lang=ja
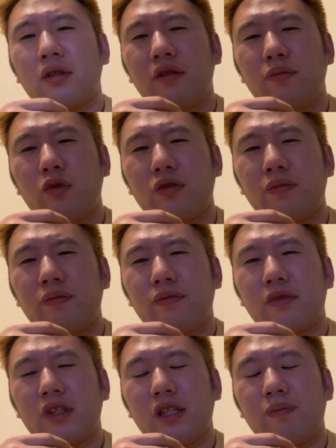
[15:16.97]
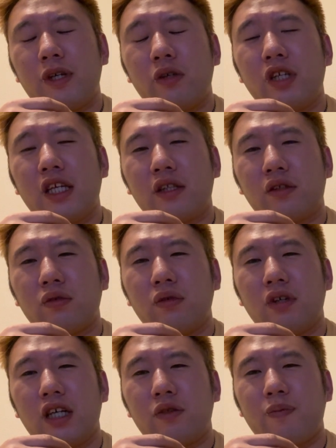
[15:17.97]
僕ペロリアン
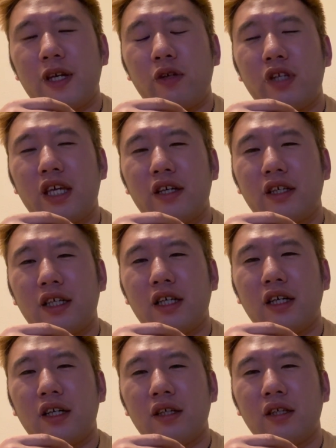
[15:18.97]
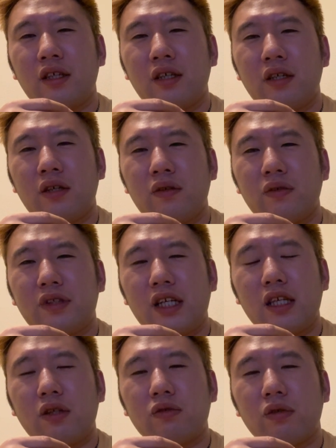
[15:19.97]
とあとペロリアンが2
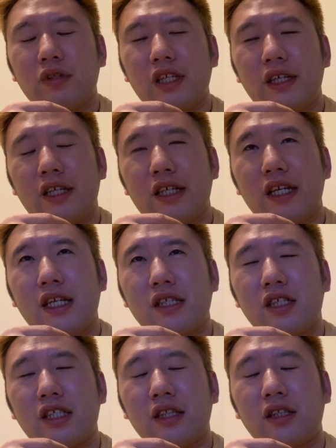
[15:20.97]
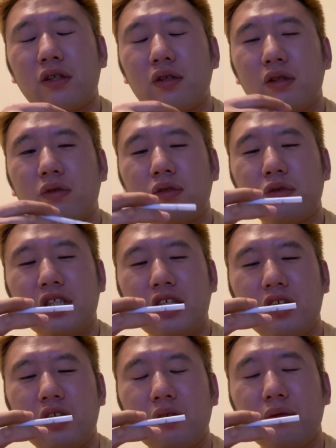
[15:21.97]
人の童貞が開発したってこと
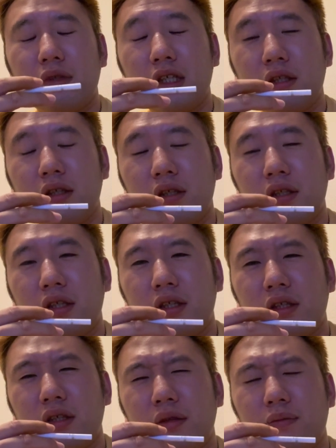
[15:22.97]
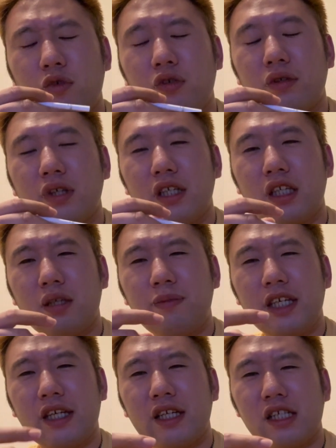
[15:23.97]
にも意
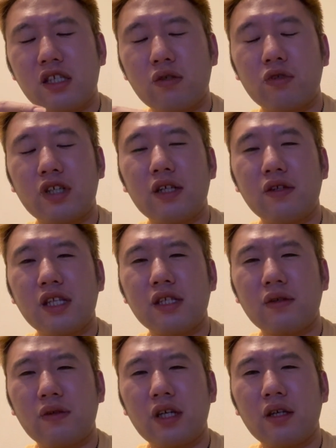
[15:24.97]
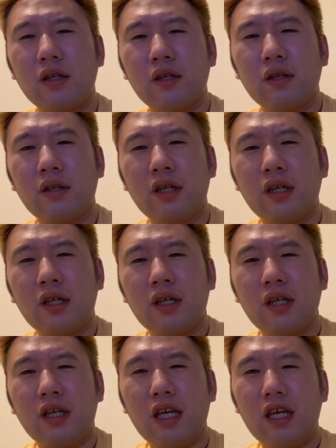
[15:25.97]
味合いがすごくあるんですよね
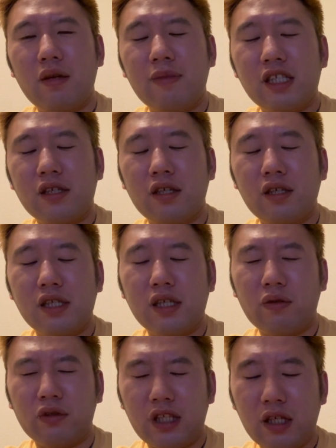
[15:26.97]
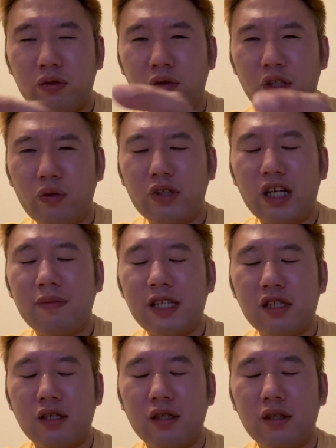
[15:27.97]
えまず前後の店頭に置かれま
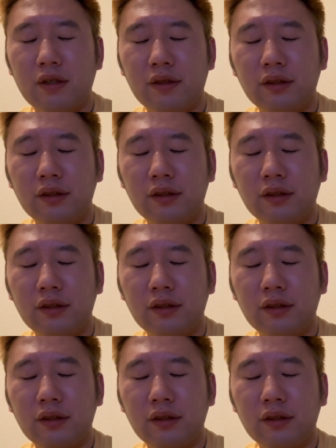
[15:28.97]
す、